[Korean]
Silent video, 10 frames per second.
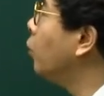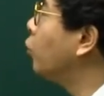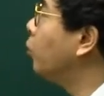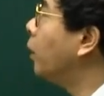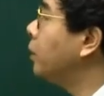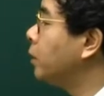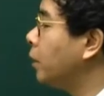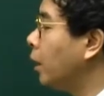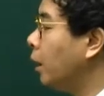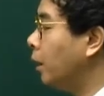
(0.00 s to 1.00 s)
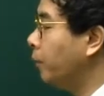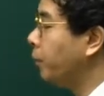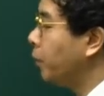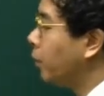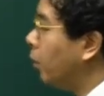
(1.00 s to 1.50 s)
두 번째
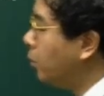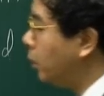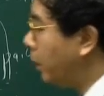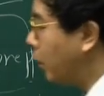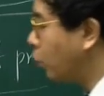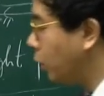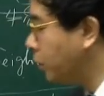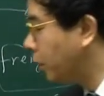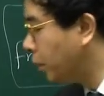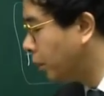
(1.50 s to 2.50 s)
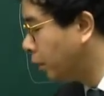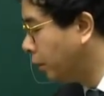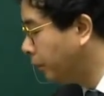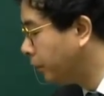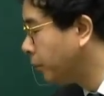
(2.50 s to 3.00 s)
텀을 바꿔서